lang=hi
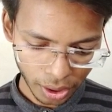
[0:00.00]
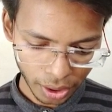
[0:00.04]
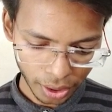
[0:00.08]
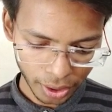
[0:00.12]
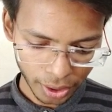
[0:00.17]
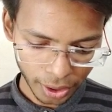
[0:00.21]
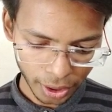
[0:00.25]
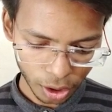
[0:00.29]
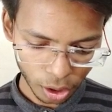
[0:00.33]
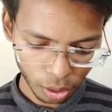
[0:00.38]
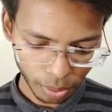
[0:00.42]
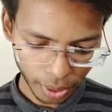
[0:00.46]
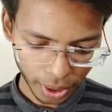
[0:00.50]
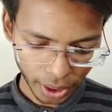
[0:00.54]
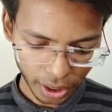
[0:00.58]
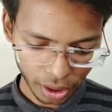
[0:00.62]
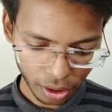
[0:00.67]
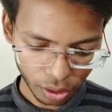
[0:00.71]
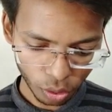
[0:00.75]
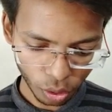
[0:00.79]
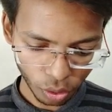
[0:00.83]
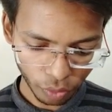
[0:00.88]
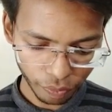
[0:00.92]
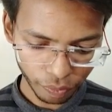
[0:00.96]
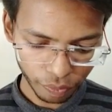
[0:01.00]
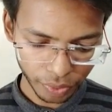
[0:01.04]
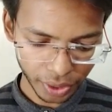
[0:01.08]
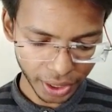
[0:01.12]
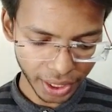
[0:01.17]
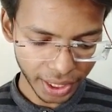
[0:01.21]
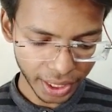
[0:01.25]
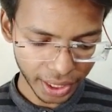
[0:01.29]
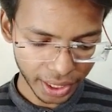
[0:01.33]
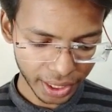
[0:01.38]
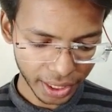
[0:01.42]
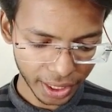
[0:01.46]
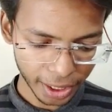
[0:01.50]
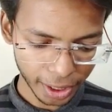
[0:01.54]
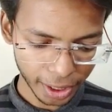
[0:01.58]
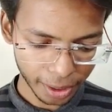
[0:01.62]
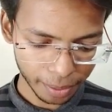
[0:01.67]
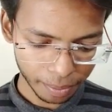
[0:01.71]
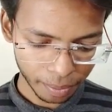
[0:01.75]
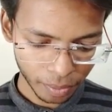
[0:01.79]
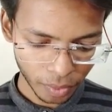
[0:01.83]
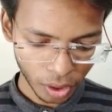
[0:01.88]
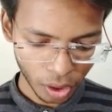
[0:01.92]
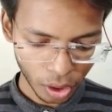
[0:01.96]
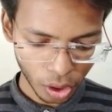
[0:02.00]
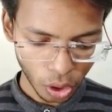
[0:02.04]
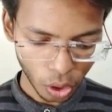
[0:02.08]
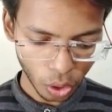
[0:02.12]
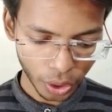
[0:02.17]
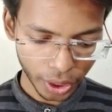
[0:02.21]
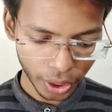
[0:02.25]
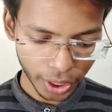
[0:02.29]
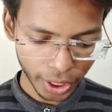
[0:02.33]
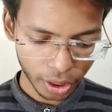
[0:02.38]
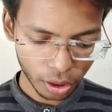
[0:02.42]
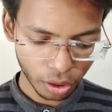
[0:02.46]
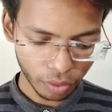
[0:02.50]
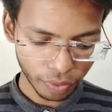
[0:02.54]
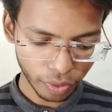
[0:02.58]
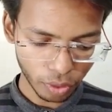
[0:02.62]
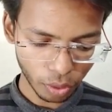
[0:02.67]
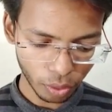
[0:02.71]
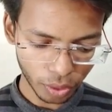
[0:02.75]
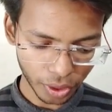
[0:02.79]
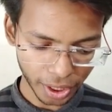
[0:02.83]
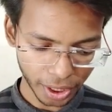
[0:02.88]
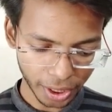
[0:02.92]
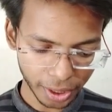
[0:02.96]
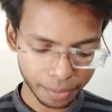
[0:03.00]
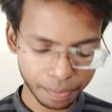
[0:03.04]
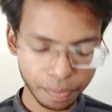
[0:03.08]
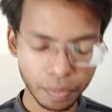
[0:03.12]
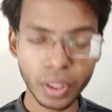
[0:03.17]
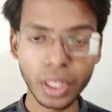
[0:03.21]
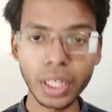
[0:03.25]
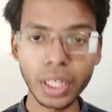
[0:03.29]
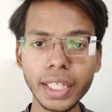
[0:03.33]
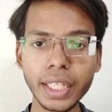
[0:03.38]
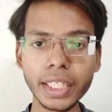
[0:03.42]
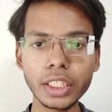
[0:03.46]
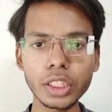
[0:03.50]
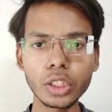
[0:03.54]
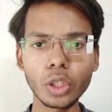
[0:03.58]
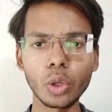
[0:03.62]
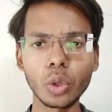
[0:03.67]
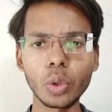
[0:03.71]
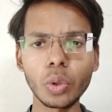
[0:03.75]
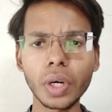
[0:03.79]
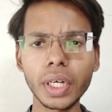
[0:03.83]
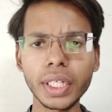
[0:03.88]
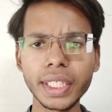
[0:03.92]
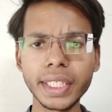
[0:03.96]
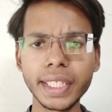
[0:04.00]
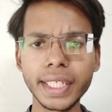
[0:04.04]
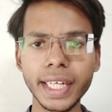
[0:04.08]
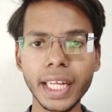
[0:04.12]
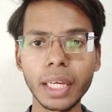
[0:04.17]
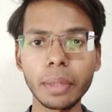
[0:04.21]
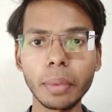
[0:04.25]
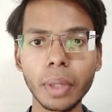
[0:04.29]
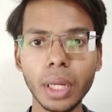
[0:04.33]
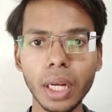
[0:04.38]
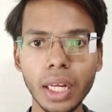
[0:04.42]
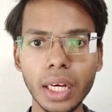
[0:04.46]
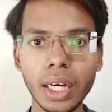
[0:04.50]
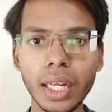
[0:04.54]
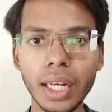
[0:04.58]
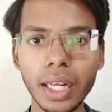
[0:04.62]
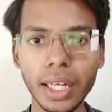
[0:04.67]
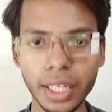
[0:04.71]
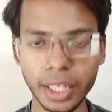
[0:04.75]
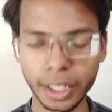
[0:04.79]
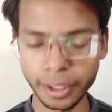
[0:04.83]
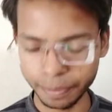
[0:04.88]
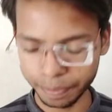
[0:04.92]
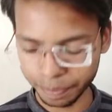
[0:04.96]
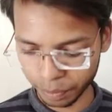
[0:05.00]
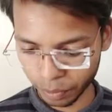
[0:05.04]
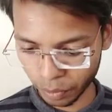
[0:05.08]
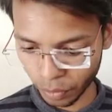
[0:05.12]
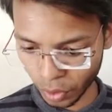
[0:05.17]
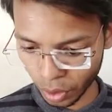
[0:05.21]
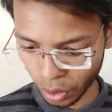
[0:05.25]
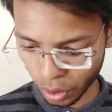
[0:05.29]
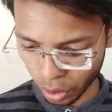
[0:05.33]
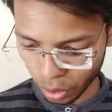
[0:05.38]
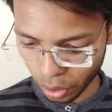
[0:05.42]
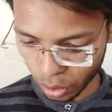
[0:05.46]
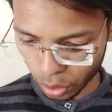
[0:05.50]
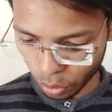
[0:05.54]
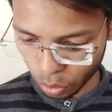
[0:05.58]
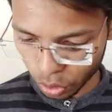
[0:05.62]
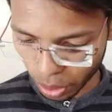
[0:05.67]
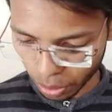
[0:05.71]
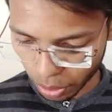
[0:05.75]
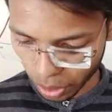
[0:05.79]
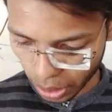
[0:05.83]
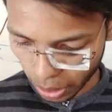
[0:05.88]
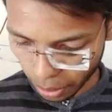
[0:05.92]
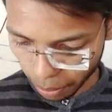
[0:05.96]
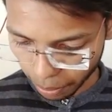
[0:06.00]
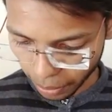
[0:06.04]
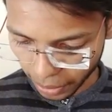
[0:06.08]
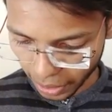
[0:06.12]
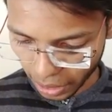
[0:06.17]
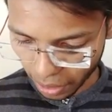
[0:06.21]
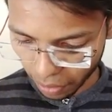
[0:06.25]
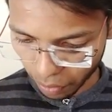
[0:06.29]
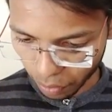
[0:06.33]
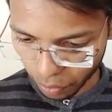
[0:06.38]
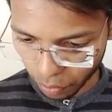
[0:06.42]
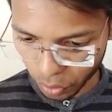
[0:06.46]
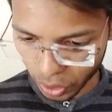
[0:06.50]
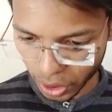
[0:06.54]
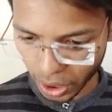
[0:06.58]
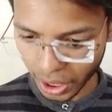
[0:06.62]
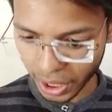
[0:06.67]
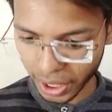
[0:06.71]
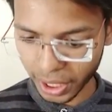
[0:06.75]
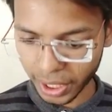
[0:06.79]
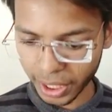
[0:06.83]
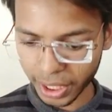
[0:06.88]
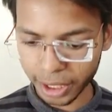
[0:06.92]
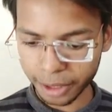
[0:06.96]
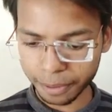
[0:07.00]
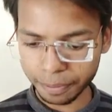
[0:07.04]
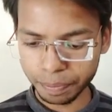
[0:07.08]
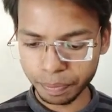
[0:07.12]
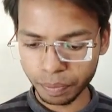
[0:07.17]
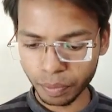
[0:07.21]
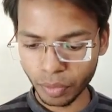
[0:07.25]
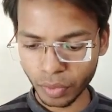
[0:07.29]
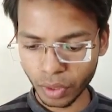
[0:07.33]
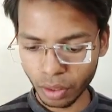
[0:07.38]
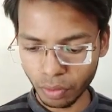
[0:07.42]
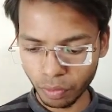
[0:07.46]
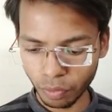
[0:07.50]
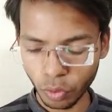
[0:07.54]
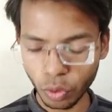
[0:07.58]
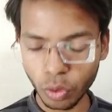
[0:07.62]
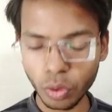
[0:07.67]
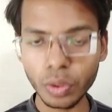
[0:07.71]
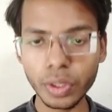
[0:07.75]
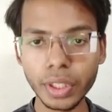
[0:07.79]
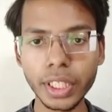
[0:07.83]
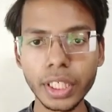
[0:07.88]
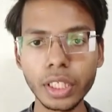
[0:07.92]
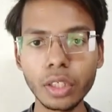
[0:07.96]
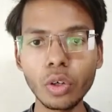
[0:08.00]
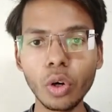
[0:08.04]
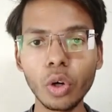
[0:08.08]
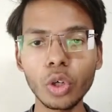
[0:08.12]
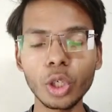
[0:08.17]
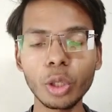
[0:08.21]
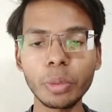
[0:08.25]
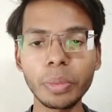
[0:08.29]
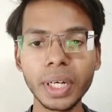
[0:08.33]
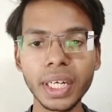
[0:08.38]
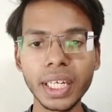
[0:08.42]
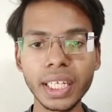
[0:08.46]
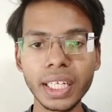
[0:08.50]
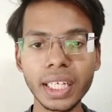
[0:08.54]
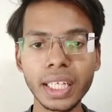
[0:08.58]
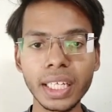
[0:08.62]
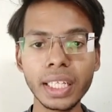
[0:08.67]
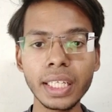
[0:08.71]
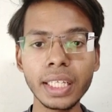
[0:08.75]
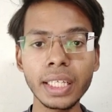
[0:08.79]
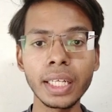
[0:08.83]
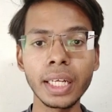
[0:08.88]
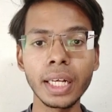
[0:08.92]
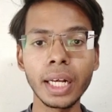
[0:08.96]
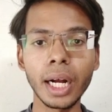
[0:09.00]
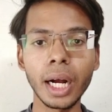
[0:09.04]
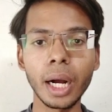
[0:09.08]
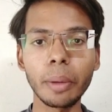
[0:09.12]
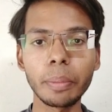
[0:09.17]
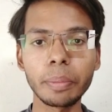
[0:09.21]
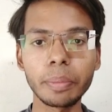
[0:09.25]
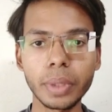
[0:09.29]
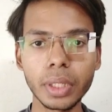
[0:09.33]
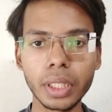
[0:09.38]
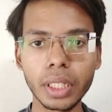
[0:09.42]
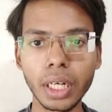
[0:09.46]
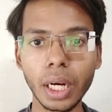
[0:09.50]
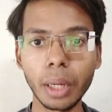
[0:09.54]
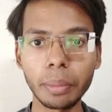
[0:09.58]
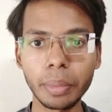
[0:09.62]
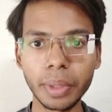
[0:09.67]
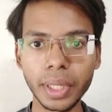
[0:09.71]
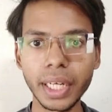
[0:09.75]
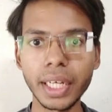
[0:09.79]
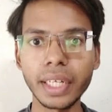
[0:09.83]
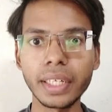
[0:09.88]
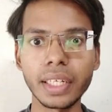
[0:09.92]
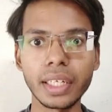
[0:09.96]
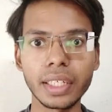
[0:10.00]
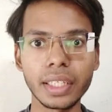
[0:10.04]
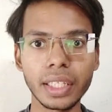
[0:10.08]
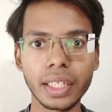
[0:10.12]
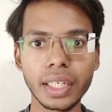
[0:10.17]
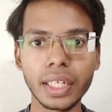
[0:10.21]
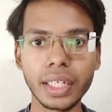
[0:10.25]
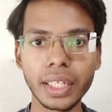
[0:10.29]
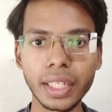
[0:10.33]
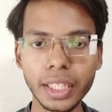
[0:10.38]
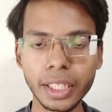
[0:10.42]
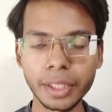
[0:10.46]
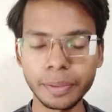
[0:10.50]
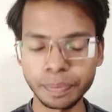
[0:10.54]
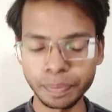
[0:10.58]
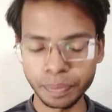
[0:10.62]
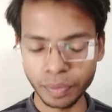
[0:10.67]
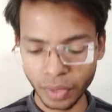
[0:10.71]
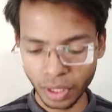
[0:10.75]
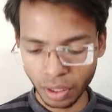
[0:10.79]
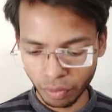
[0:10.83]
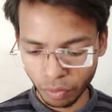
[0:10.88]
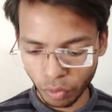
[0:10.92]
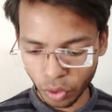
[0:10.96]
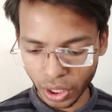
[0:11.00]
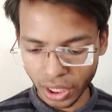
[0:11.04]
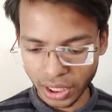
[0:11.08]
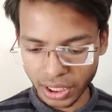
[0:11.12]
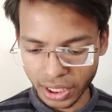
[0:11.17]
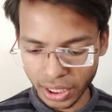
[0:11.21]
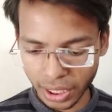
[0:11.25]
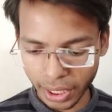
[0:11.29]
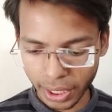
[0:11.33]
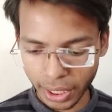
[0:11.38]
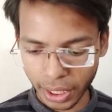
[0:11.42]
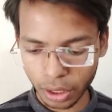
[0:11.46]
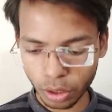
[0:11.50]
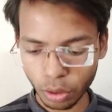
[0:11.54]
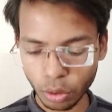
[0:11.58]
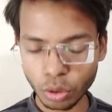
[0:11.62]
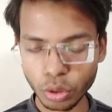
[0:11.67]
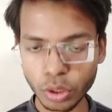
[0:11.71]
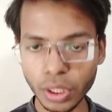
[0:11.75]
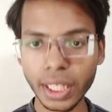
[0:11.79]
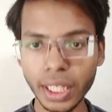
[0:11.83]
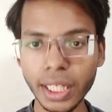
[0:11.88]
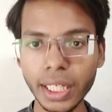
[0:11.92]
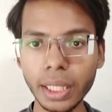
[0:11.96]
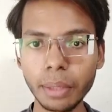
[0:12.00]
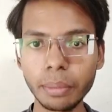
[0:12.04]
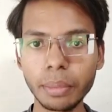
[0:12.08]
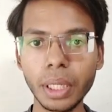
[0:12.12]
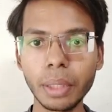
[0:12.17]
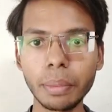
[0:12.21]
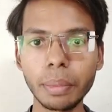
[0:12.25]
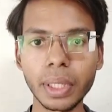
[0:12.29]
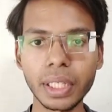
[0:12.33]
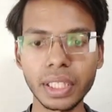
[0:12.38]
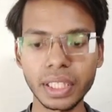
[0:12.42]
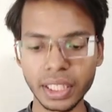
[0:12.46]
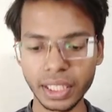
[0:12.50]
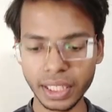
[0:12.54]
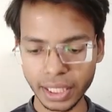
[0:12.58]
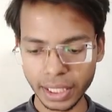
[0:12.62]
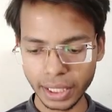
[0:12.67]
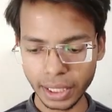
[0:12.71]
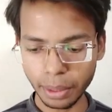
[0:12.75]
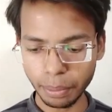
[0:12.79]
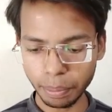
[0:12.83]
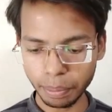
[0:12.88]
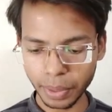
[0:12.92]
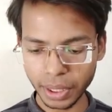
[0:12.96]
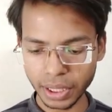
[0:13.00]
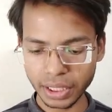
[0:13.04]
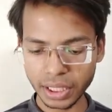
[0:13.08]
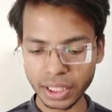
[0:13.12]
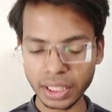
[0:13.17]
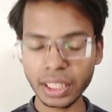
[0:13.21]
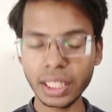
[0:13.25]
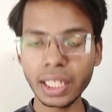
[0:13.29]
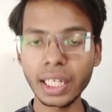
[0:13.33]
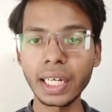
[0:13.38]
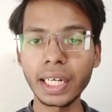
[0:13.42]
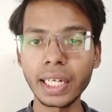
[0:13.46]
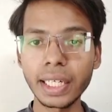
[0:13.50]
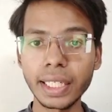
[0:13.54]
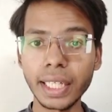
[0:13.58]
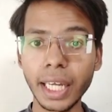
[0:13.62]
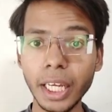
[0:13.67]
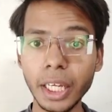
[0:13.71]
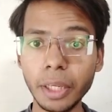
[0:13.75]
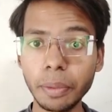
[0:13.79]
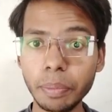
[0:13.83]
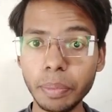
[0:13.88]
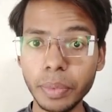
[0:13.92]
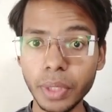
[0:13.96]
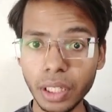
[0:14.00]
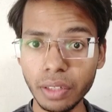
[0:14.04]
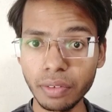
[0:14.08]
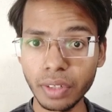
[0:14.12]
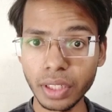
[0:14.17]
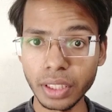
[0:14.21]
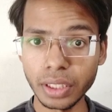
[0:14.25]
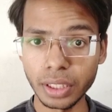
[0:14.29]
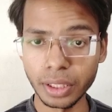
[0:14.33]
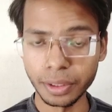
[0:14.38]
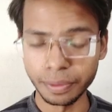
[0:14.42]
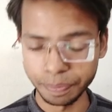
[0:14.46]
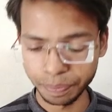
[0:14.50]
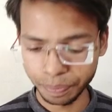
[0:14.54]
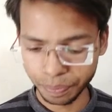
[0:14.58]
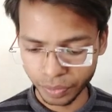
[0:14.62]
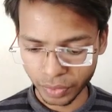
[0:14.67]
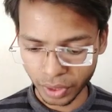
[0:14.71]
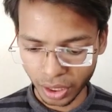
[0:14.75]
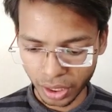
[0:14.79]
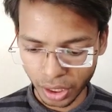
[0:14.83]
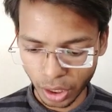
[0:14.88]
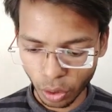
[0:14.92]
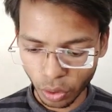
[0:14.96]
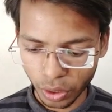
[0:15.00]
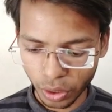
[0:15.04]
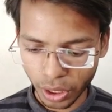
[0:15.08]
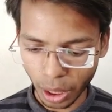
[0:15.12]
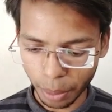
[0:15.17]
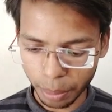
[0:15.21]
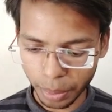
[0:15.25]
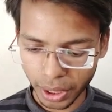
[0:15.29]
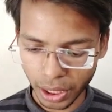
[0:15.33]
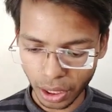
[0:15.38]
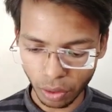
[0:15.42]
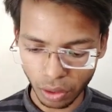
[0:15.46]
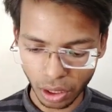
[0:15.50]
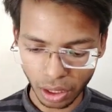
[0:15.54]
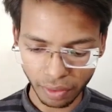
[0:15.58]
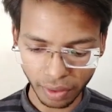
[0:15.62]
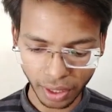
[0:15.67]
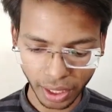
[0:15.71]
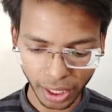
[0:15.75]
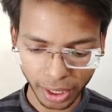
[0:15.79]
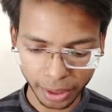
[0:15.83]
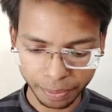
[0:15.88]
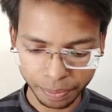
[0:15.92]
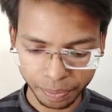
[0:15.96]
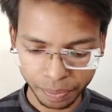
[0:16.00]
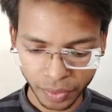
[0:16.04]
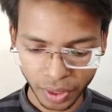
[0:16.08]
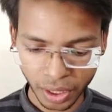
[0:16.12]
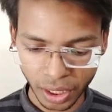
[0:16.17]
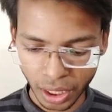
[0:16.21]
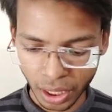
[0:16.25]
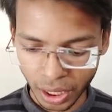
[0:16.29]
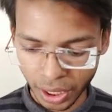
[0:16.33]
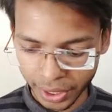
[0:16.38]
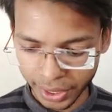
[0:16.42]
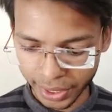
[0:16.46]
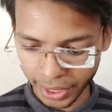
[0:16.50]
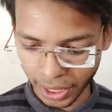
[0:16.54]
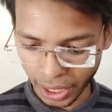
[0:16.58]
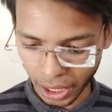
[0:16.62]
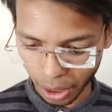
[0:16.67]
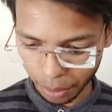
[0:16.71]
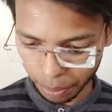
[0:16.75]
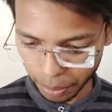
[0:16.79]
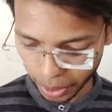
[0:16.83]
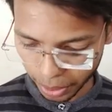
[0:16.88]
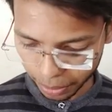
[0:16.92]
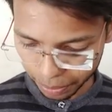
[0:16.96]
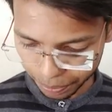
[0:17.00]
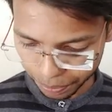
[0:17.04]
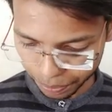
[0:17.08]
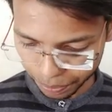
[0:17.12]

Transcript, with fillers: ये तुम्हारे दो इंट के हैं और ये दो फ्लोट के हैं इन दोनों का डेटा टाइप अलग अलग है तो जब आपका कंपायरर वो क्या करेगा वो इनको ऑटोमेटिकली अब अपग्रेड कर देगा ठीक है वो कैसे करेगा तो उसके लिए हम ये पढ़ते हैं कि इम्प्लिसिट टाइप कन्वर्जन देखो यहाँ पे क्या होने वाला है यहाँ पे